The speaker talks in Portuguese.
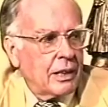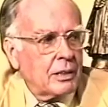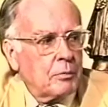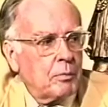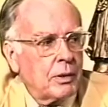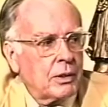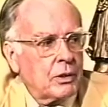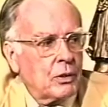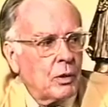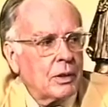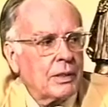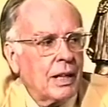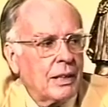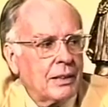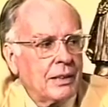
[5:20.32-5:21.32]
as
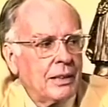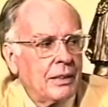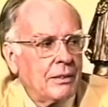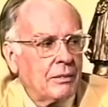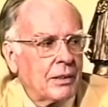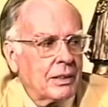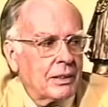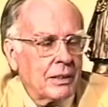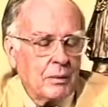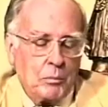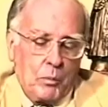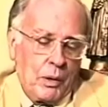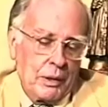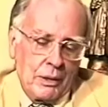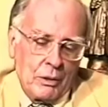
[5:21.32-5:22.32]
pessoas ativas,
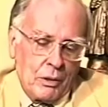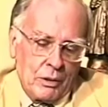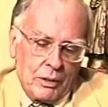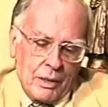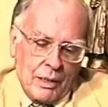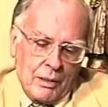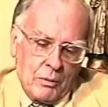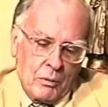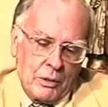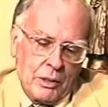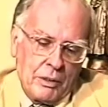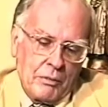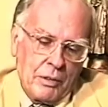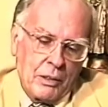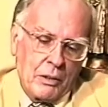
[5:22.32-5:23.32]
podem notar, o
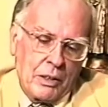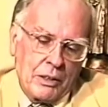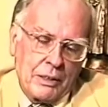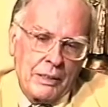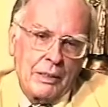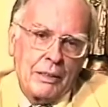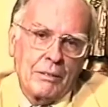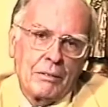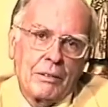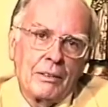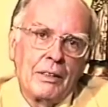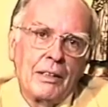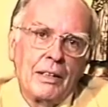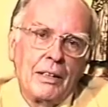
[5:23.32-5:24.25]
indivíduo ativo,